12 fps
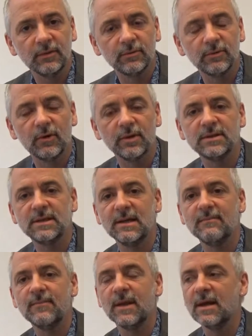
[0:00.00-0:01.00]
Und
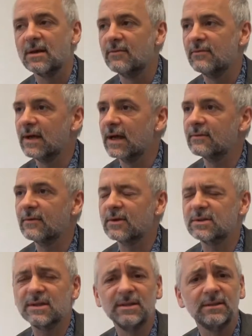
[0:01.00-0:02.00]
trotzdem werden wir
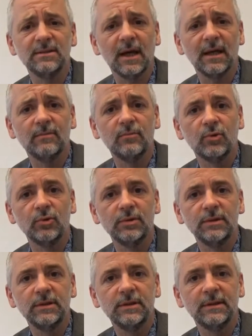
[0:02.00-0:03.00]
aus irgendeinem
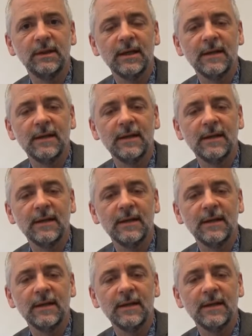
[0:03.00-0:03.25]
Grunde